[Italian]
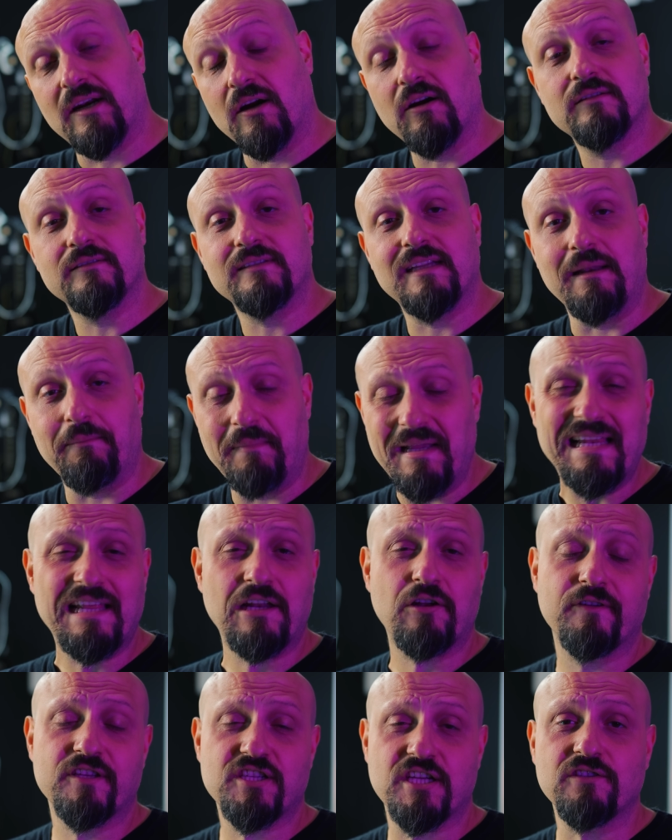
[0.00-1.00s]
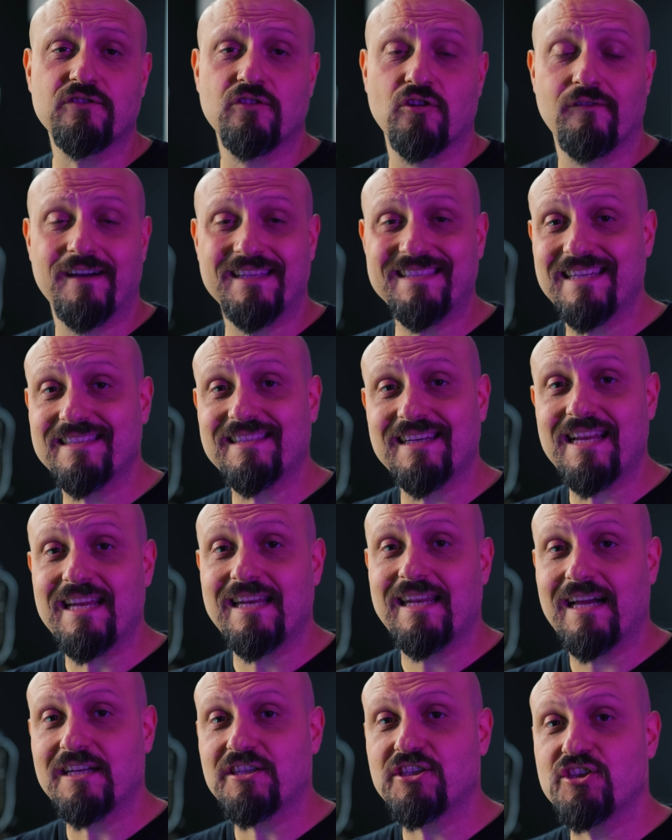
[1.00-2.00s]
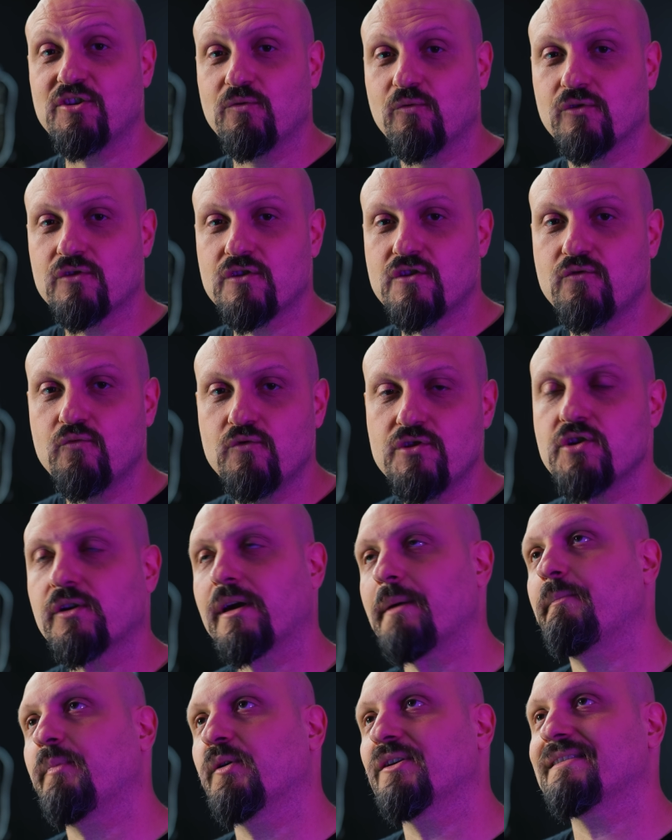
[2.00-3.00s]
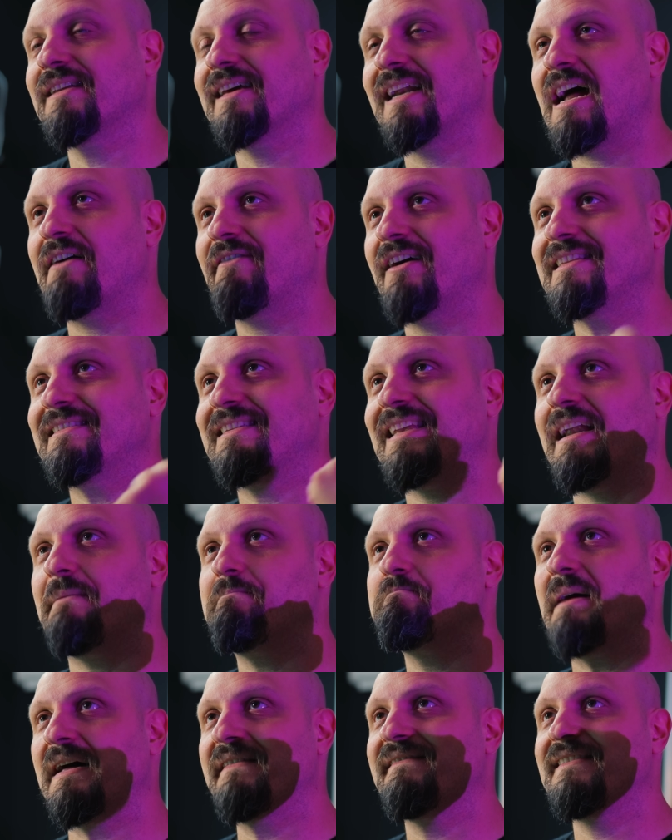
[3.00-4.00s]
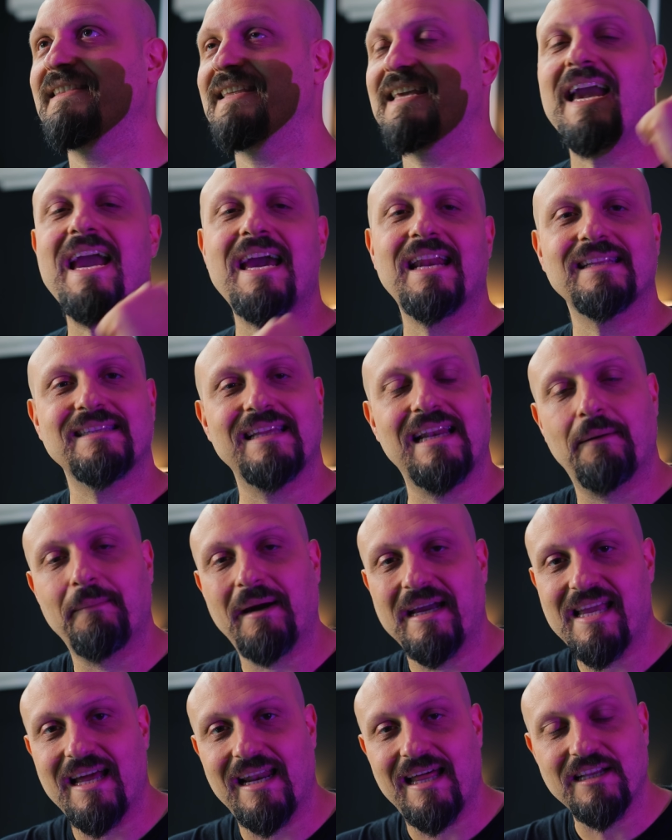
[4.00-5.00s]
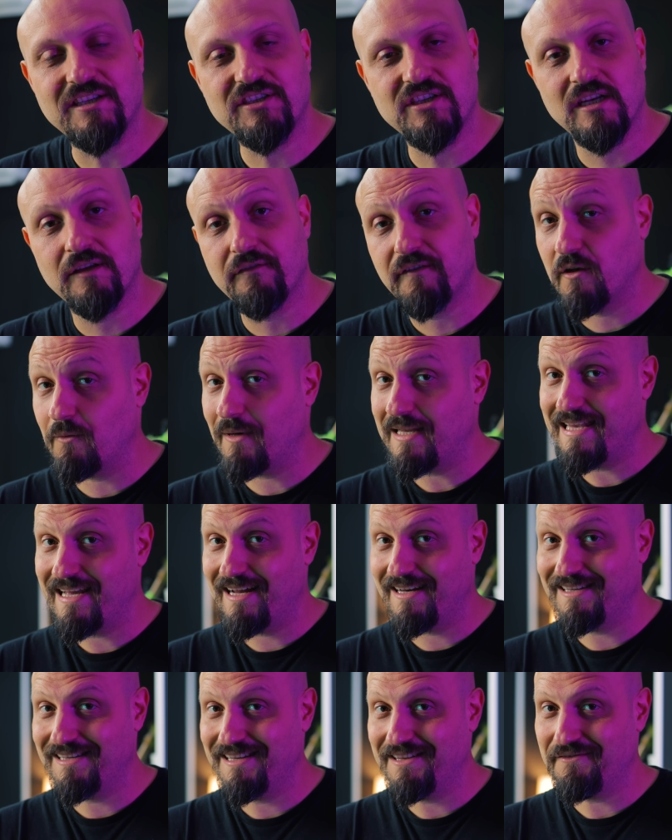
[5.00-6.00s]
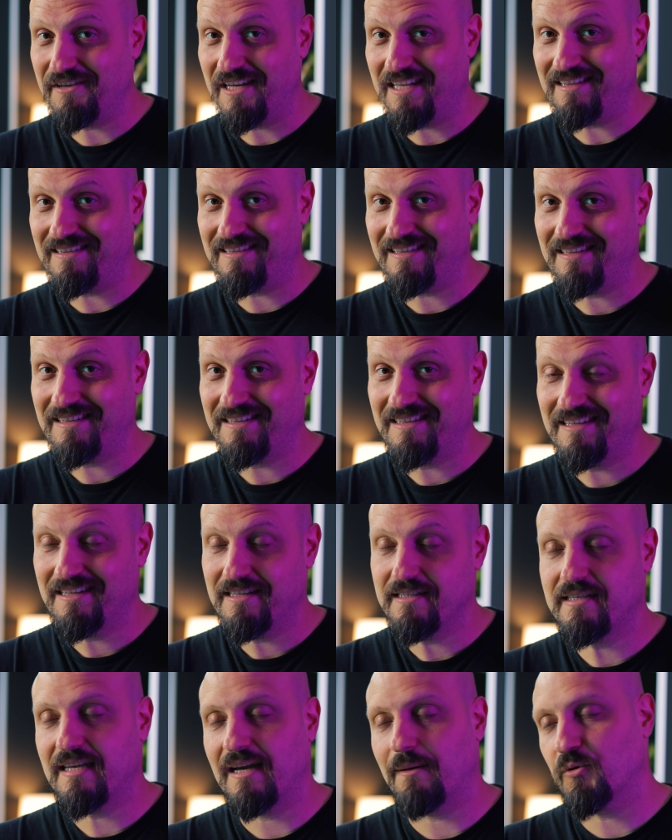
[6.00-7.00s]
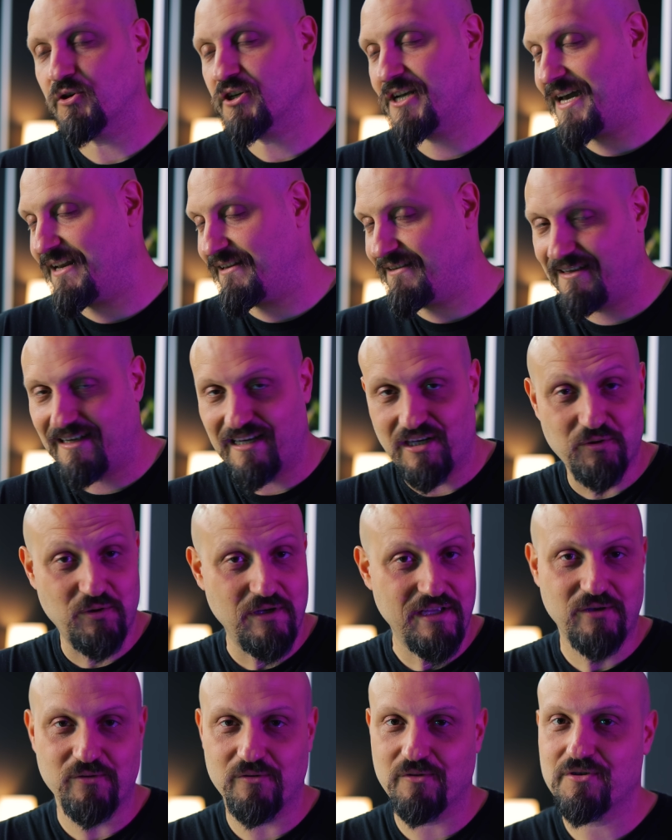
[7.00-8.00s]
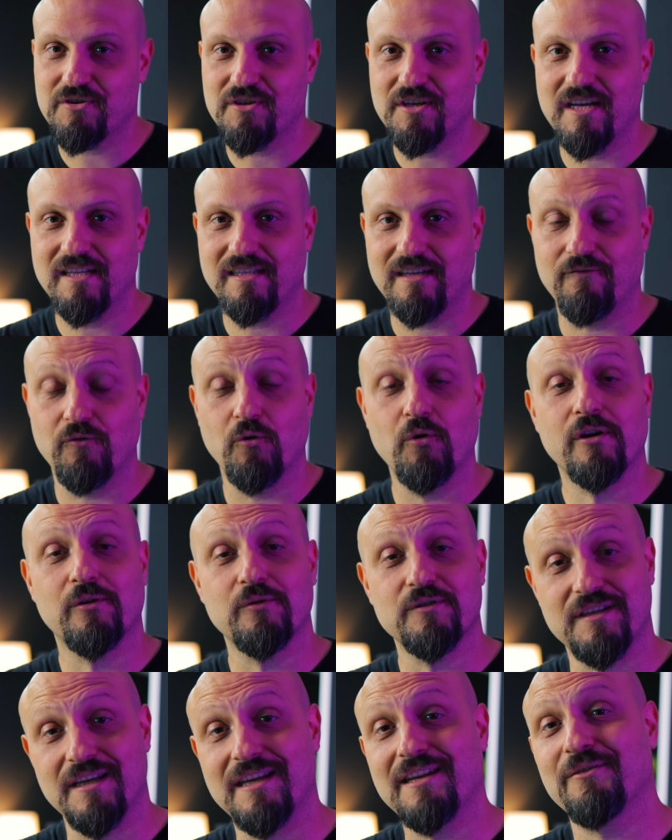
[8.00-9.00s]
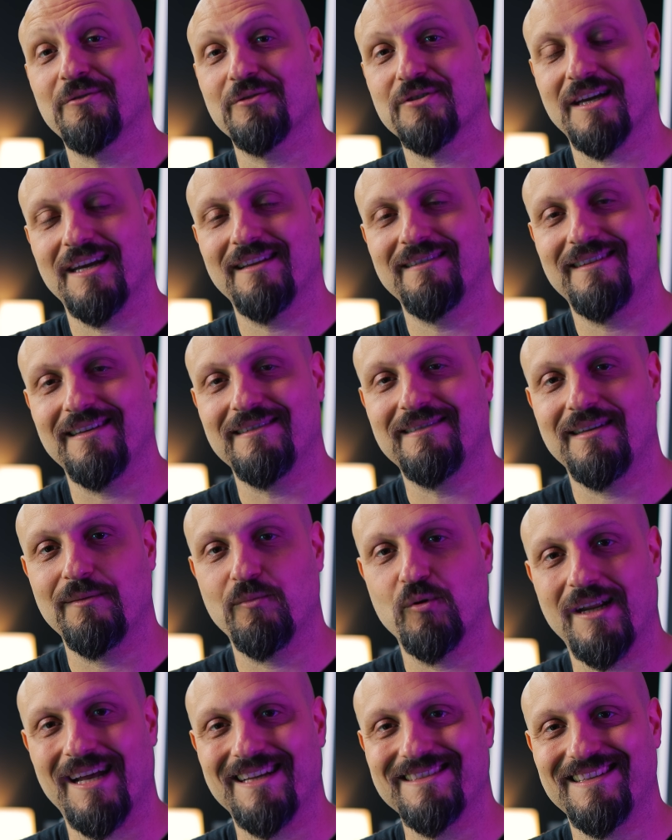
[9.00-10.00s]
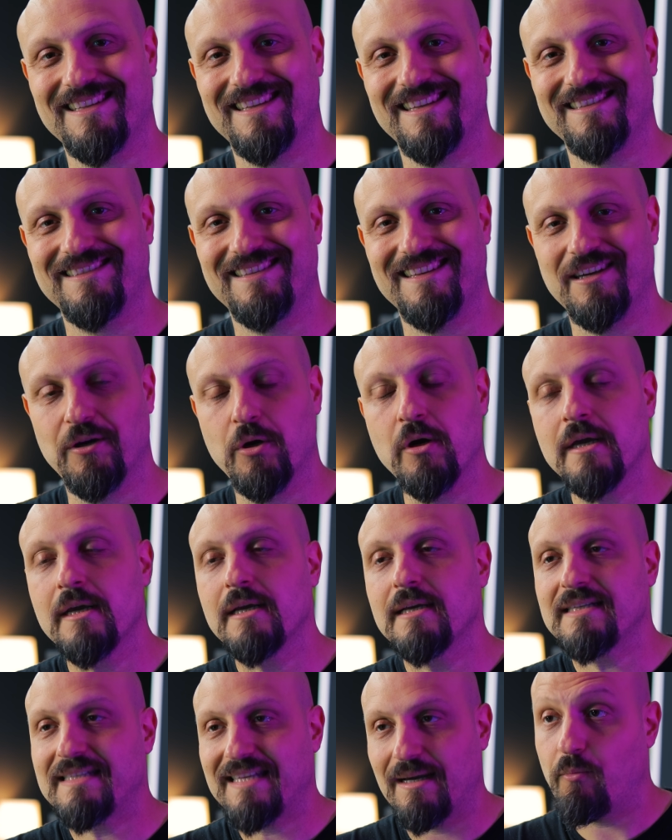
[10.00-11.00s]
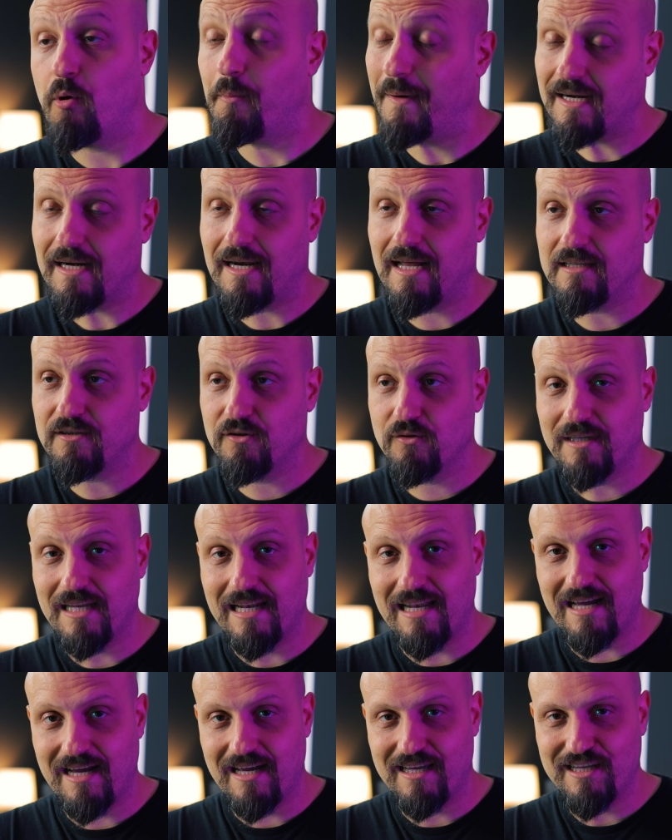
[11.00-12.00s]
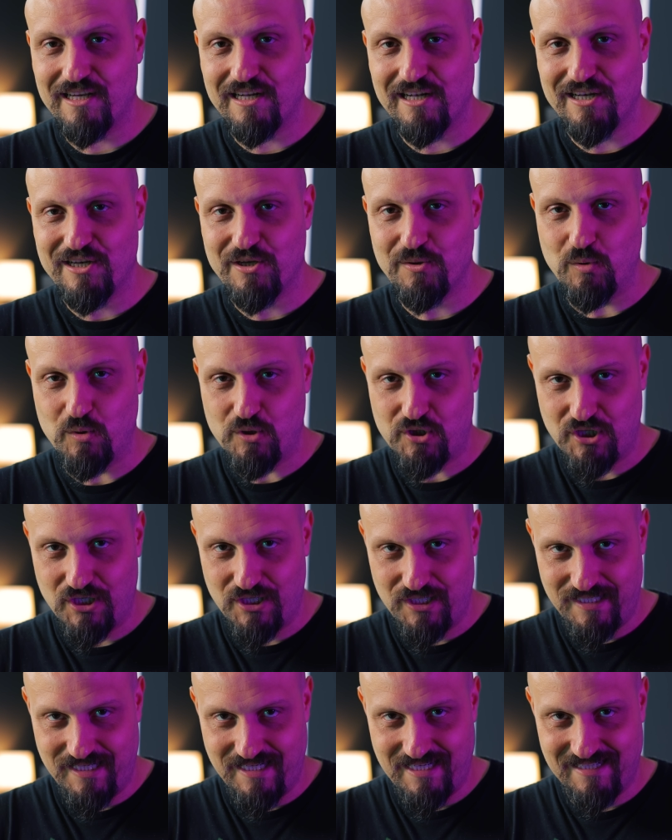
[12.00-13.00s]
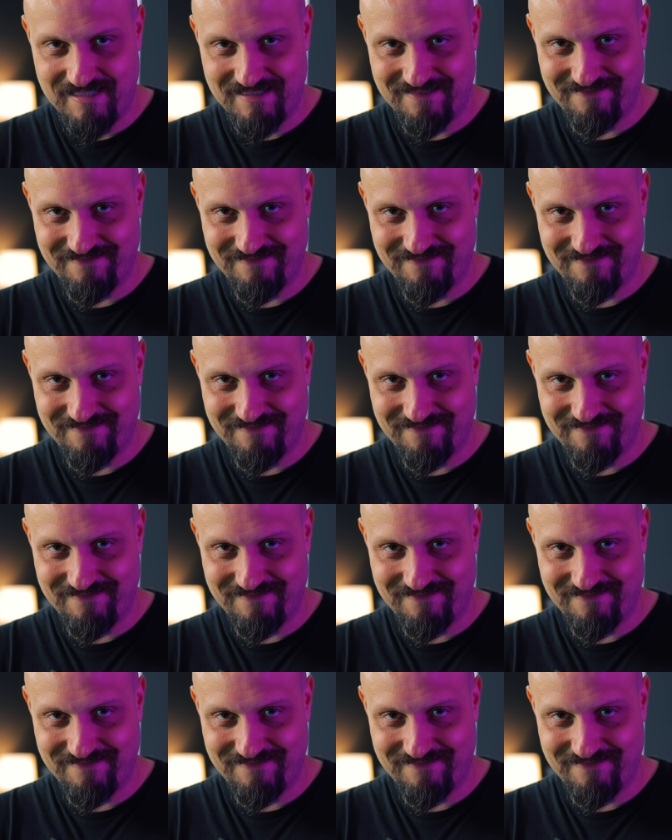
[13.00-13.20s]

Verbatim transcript: Però nel 1993 nasce uno studio che porterà avanti la bandiera della maialaggine fino agli anni 20. Siamo certi che non li conoscete, voi così innocenti e timorati di Dio. Stiamo parlando della Illusion.